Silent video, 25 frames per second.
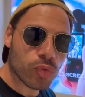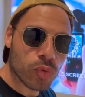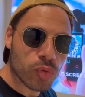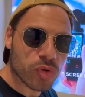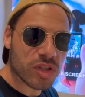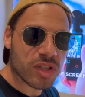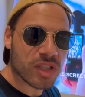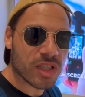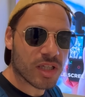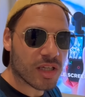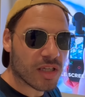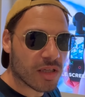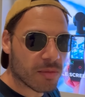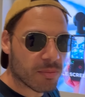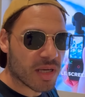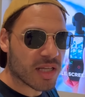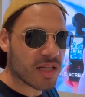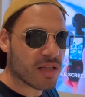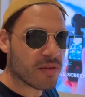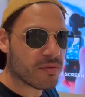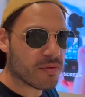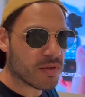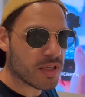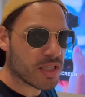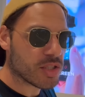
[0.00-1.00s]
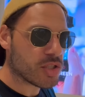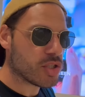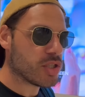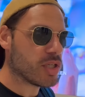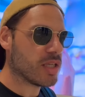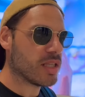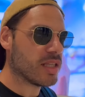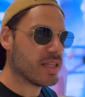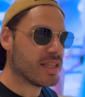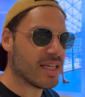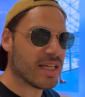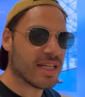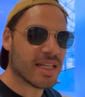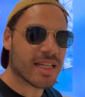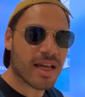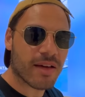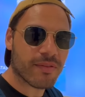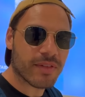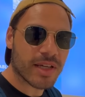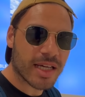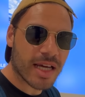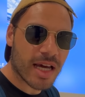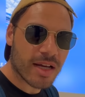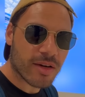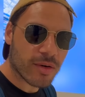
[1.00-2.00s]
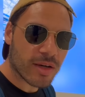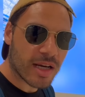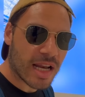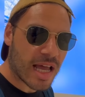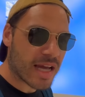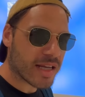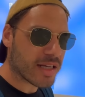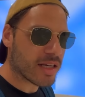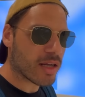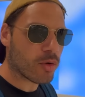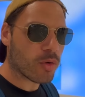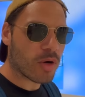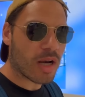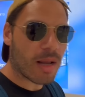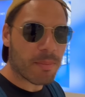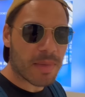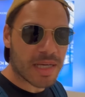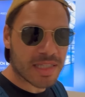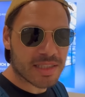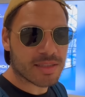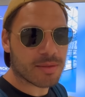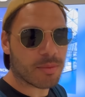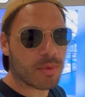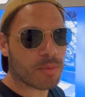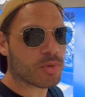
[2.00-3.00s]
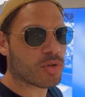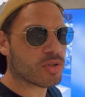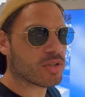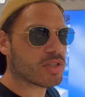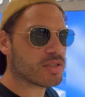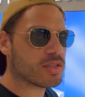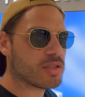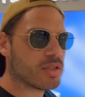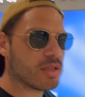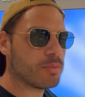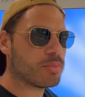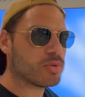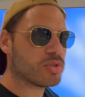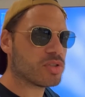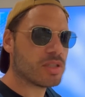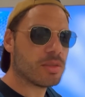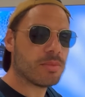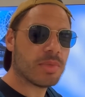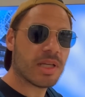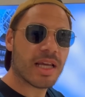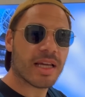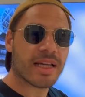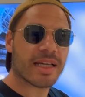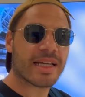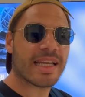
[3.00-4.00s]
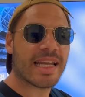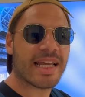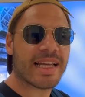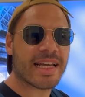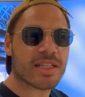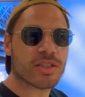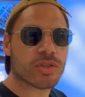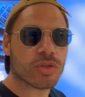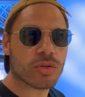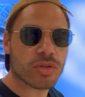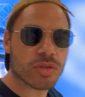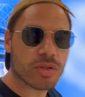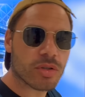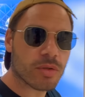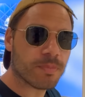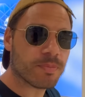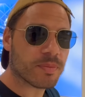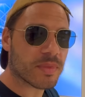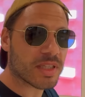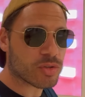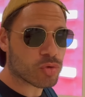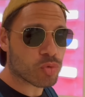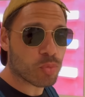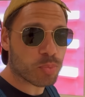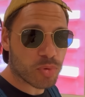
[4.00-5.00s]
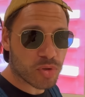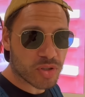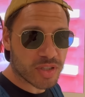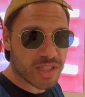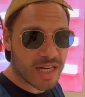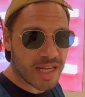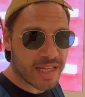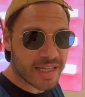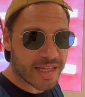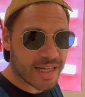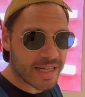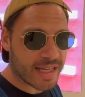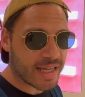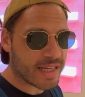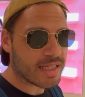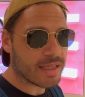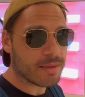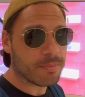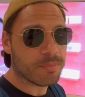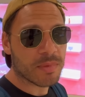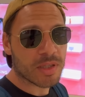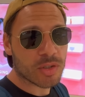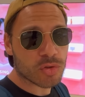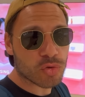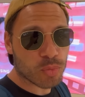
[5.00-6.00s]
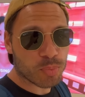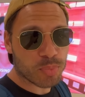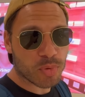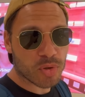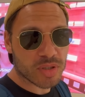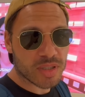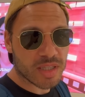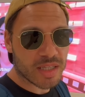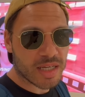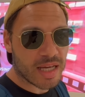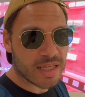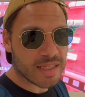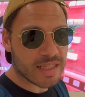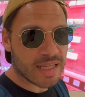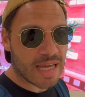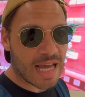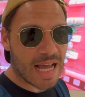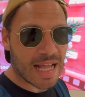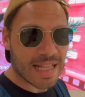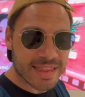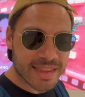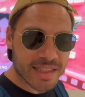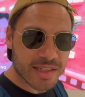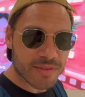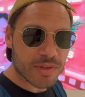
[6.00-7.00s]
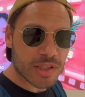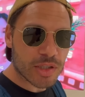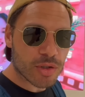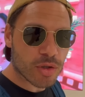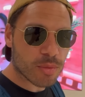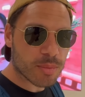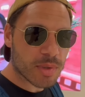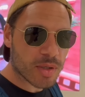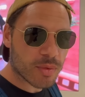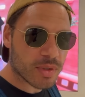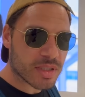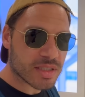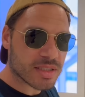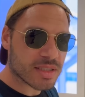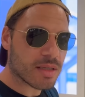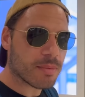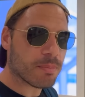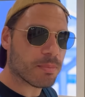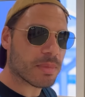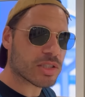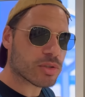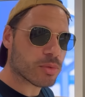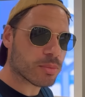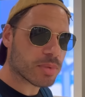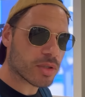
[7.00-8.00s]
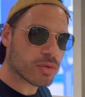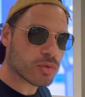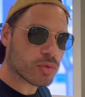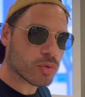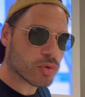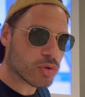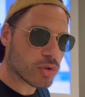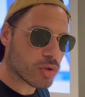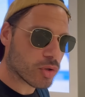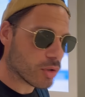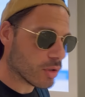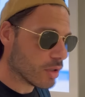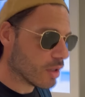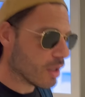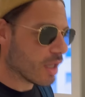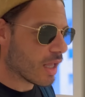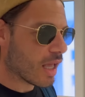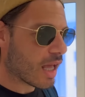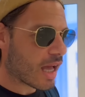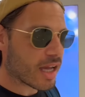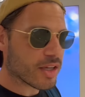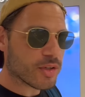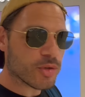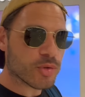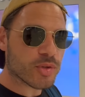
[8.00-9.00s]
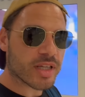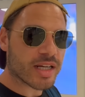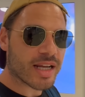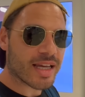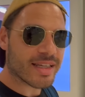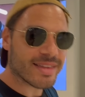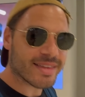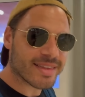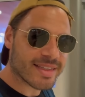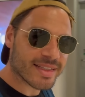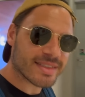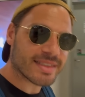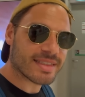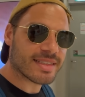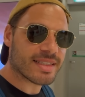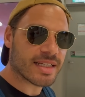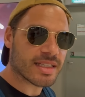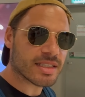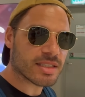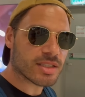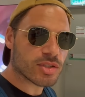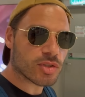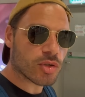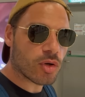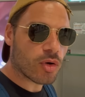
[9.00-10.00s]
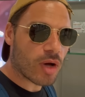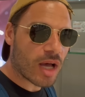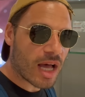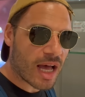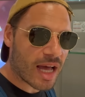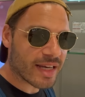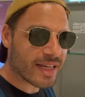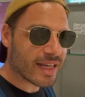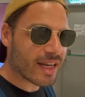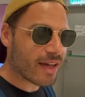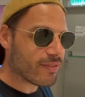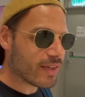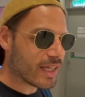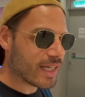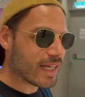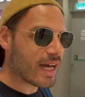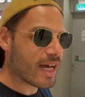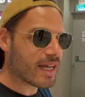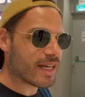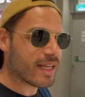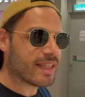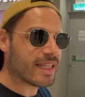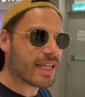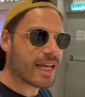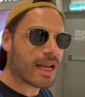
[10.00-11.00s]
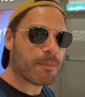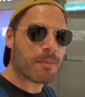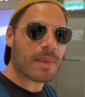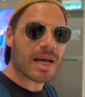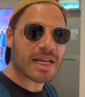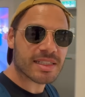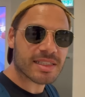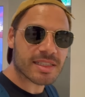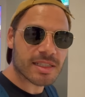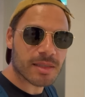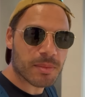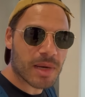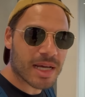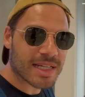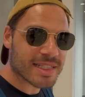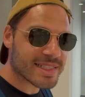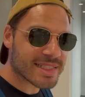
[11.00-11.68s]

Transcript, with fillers: tutti i benefici di navigare online con la massima protezione possibile, clicca sotto, supporterai il canale, supporterai altri video come questi, ma soprattutto aiuterai te stesso a navigare nella massima